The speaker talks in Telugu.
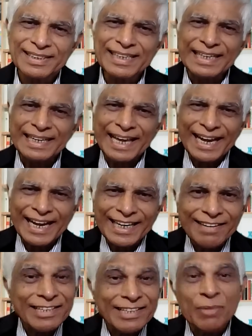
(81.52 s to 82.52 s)
ఈ
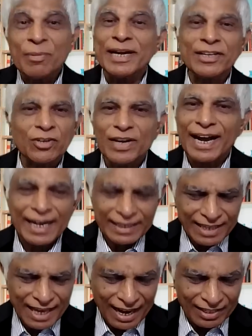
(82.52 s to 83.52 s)
నెగటివిజం ఏంటో
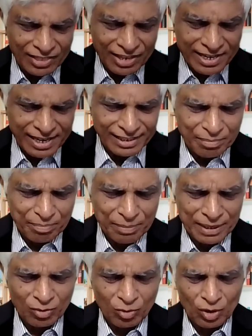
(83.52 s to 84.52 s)
నాకైతే అర్థం కాదు
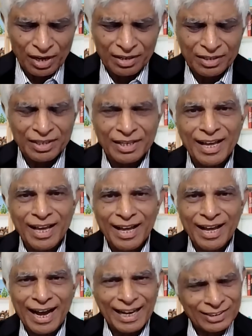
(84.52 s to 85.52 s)
ఇప్పటికి కూడా
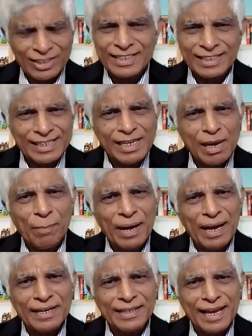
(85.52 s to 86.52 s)
అసలు నిజం
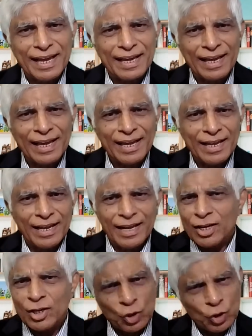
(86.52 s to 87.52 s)
చెప్పాలంటే
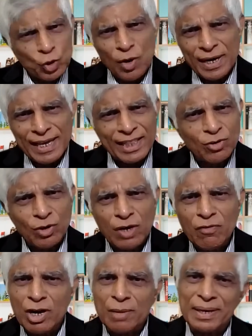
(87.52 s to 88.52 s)
హిందూ అనేది కూడా
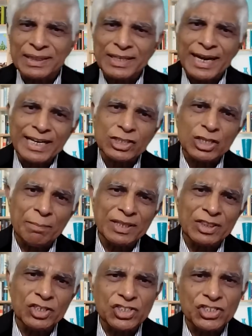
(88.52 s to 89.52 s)
ఒక మతానికి
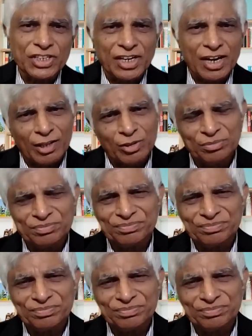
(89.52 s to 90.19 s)
సంబంధించింది కాదు